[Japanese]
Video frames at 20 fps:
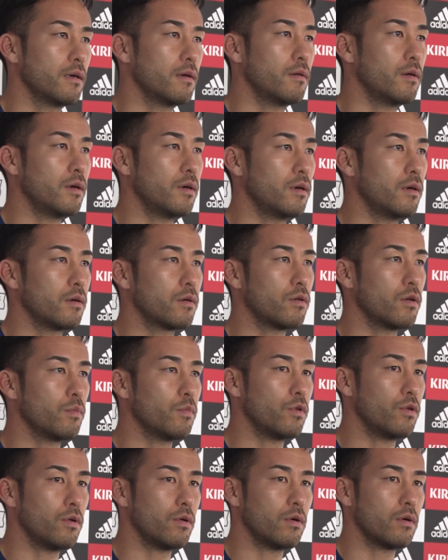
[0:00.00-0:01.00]
あこれ
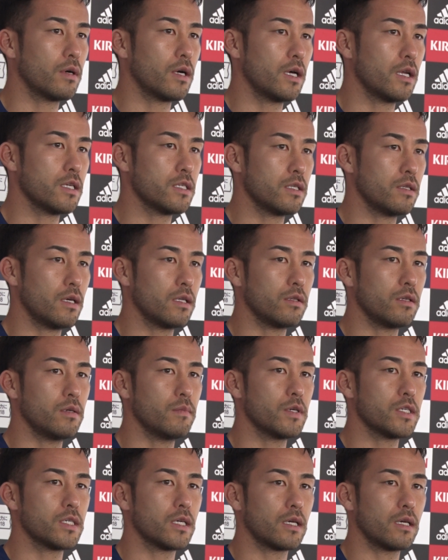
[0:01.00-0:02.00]
もガーナ戦の後言い
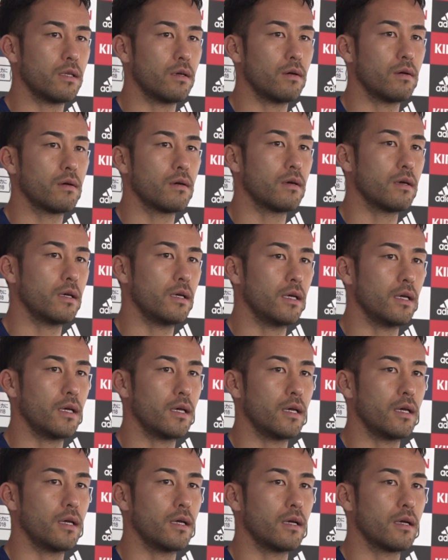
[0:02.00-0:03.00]
ましたけど、
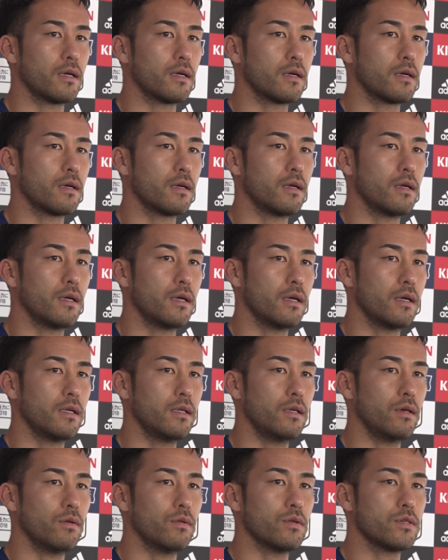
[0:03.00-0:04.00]

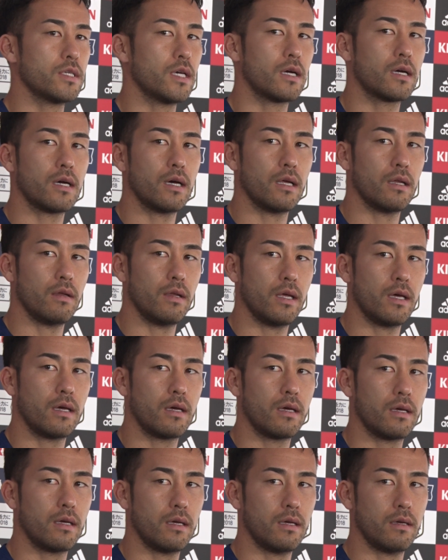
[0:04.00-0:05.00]
えー、日本のサッカーの
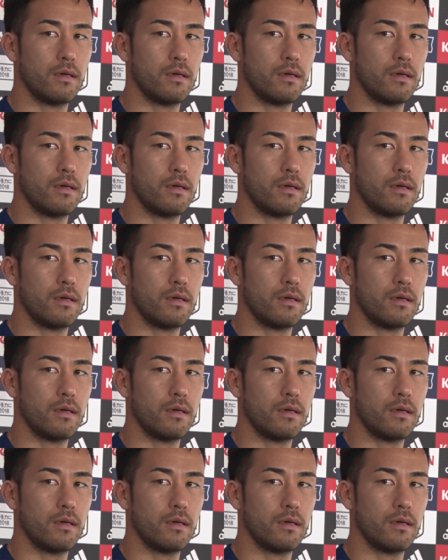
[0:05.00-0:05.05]
ね